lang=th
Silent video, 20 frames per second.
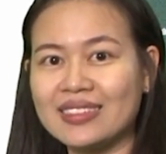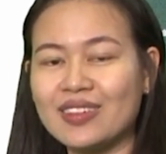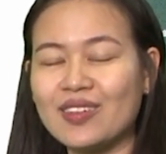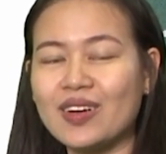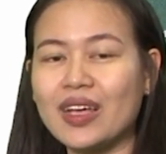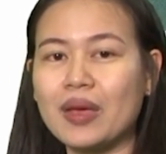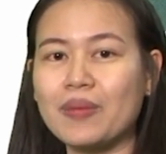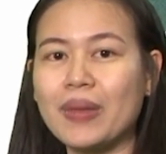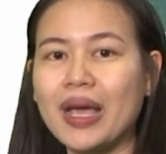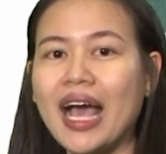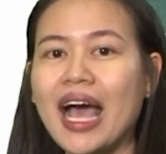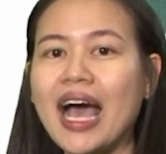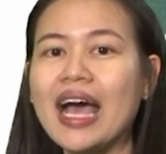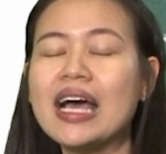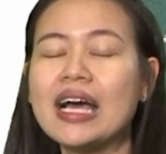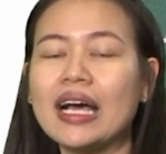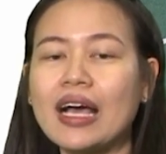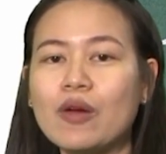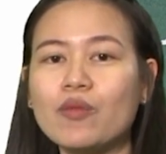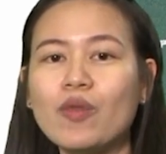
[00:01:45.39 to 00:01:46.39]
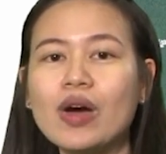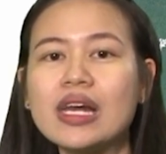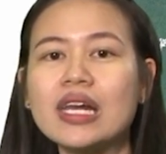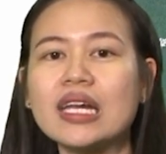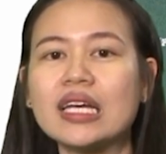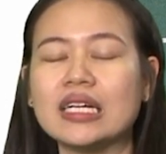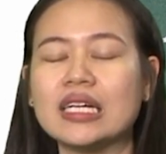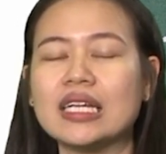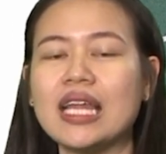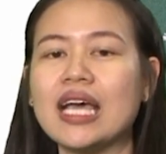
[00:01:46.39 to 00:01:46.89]
โอเคไหมคะคำว่าห
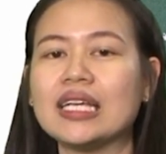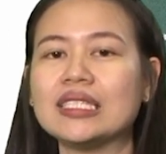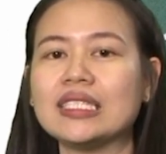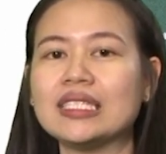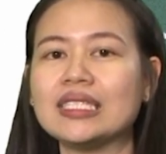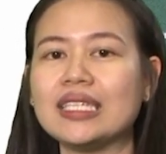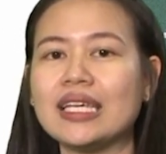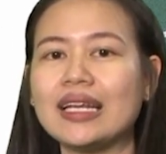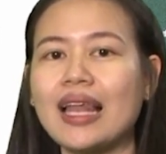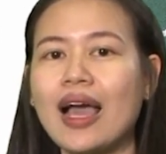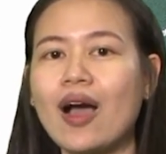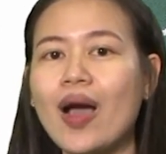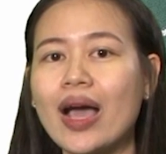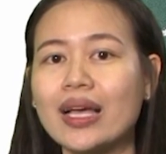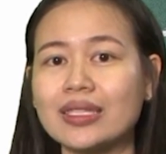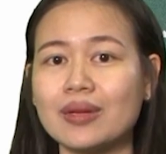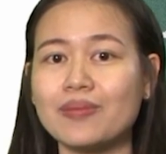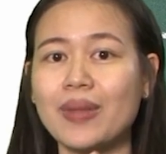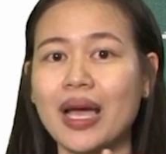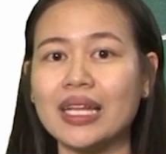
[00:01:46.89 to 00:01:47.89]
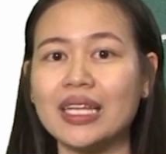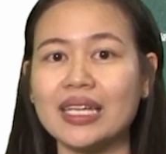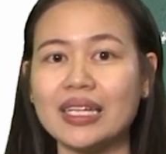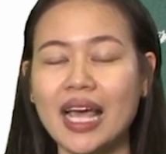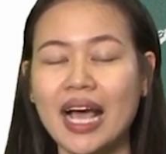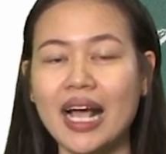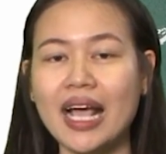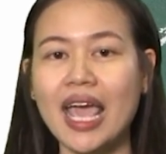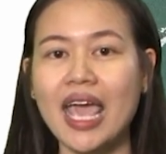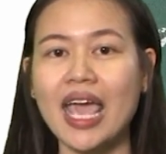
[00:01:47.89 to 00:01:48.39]
รือเนี่ยจริงๆแล้วอาจจะหมายถึง
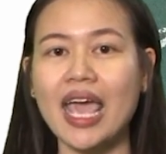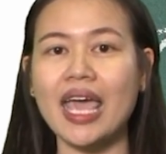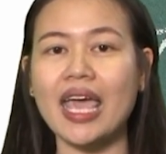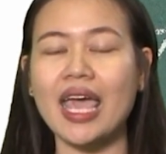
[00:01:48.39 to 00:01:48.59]
ทั้ง A